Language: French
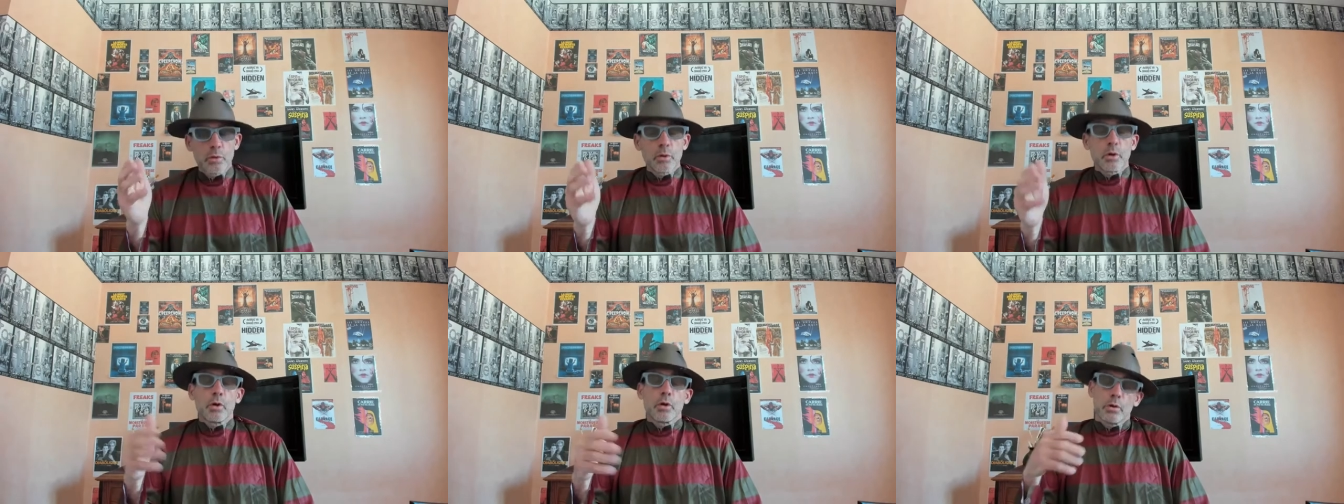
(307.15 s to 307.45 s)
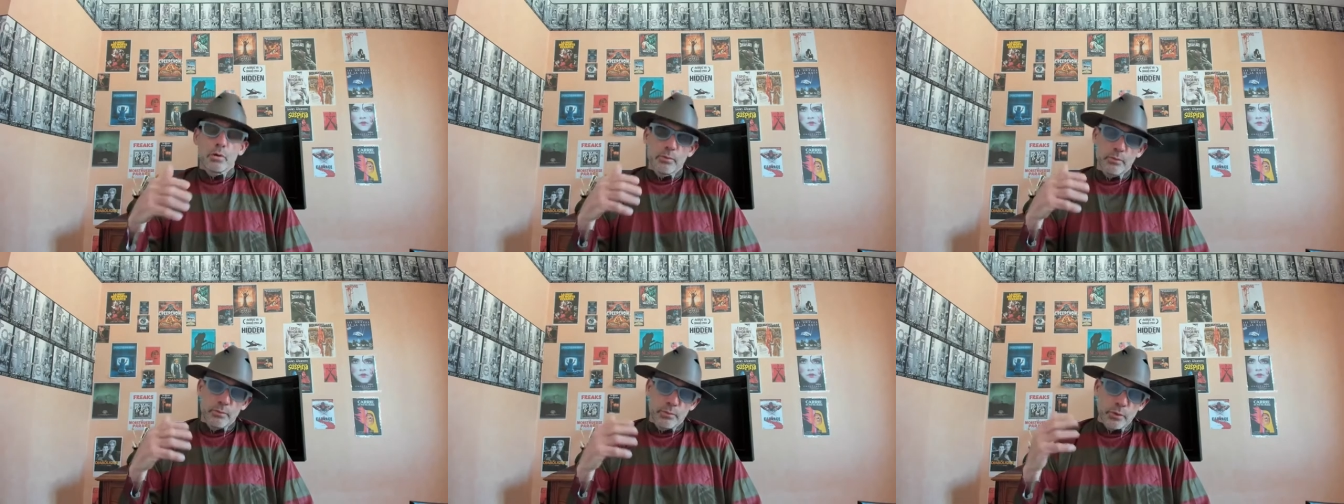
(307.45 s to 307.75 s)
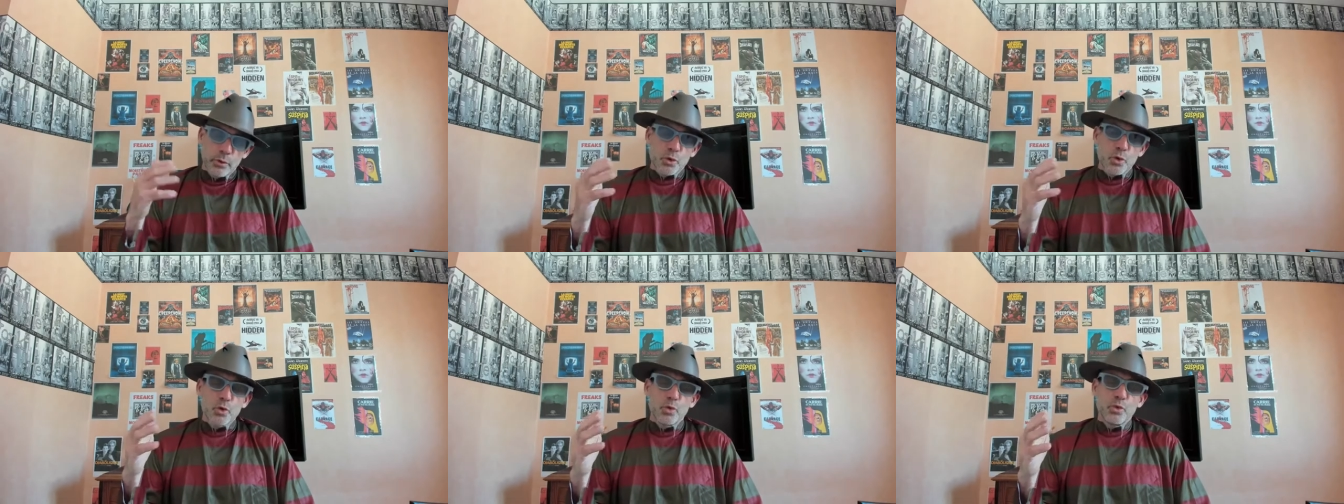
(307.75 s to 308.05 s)
vu que
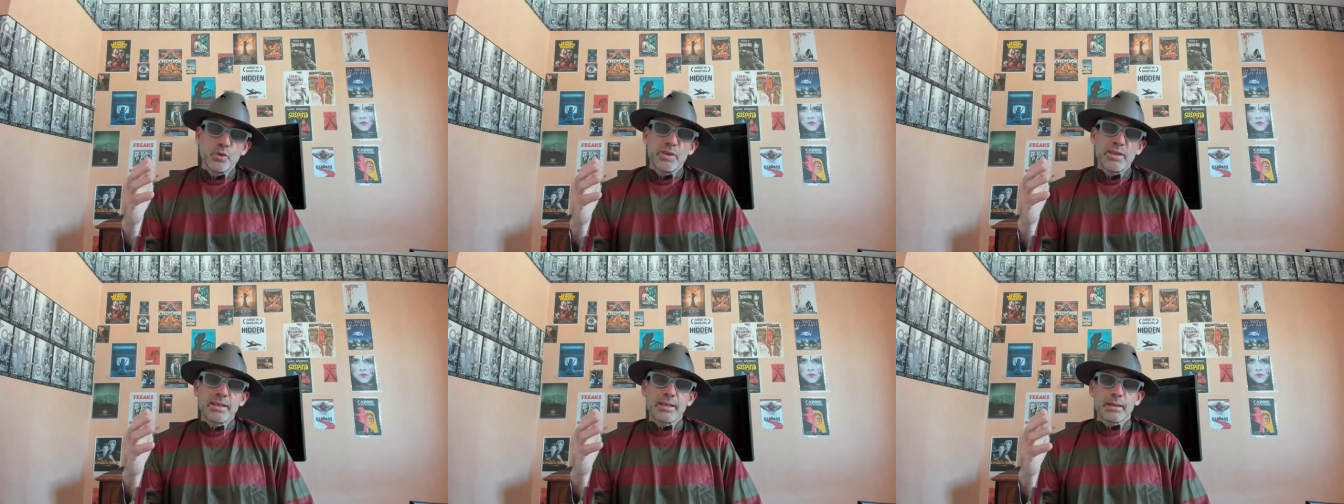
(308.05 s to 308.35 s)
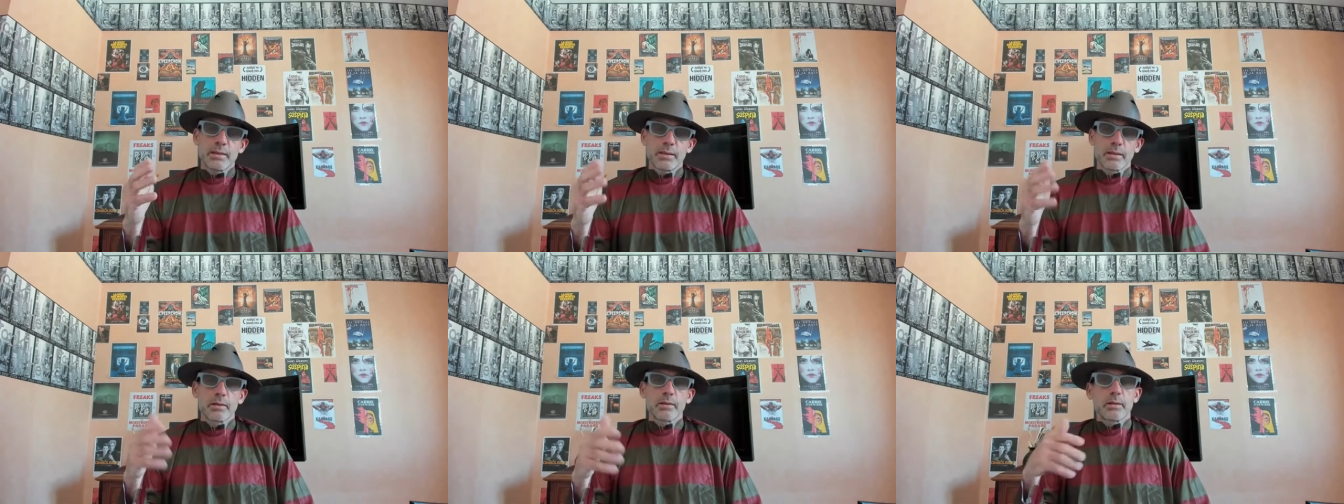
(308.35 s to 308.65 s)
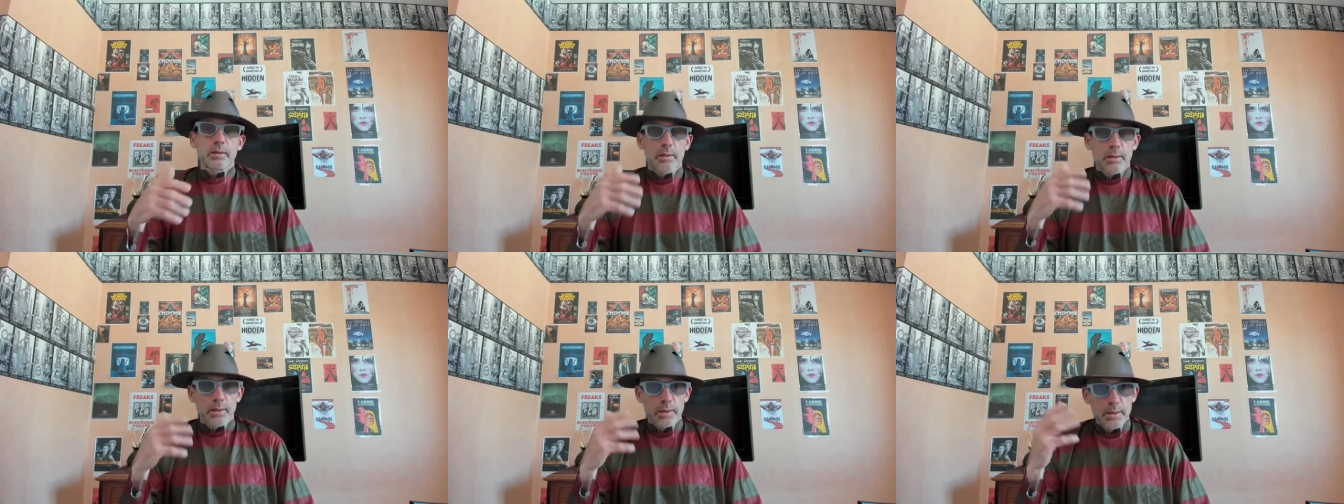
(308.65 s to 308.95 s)
celui
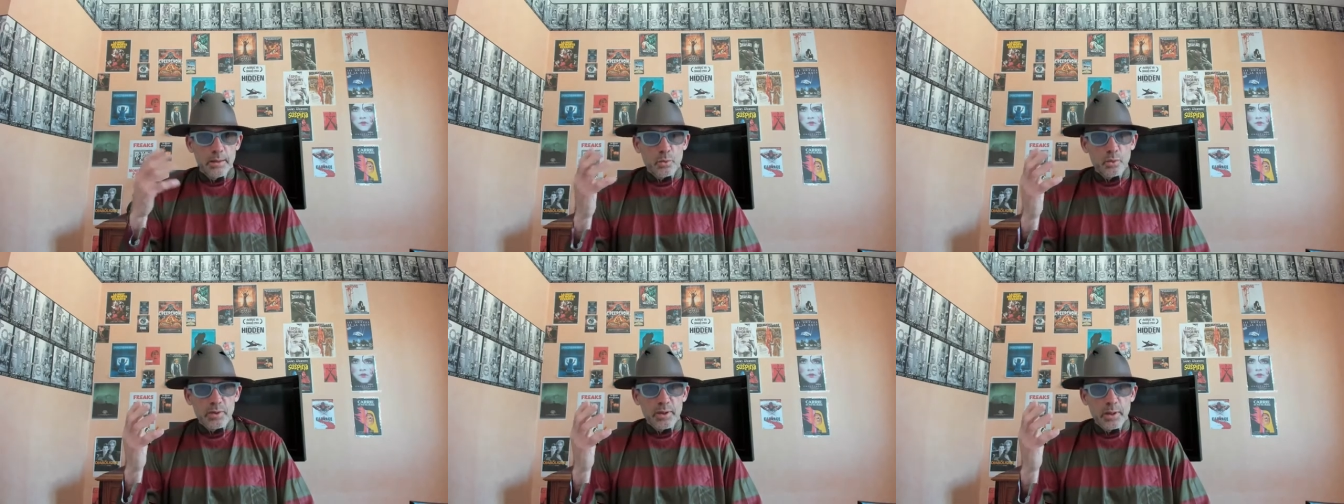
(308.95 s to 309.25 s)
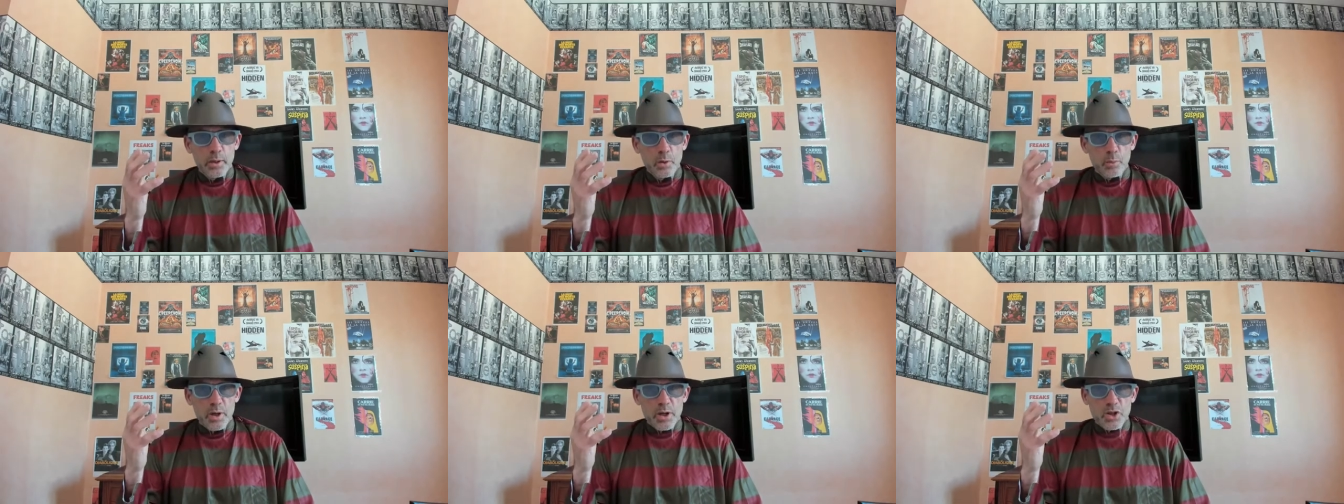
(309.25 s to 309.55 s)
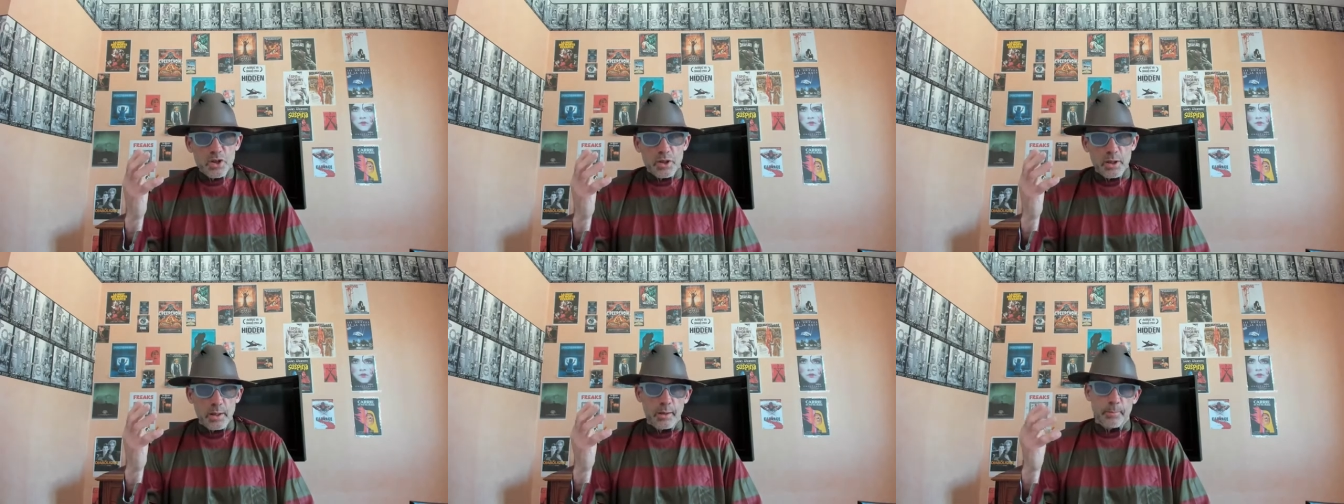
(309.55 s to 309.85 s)
qui coûtait le moins cher.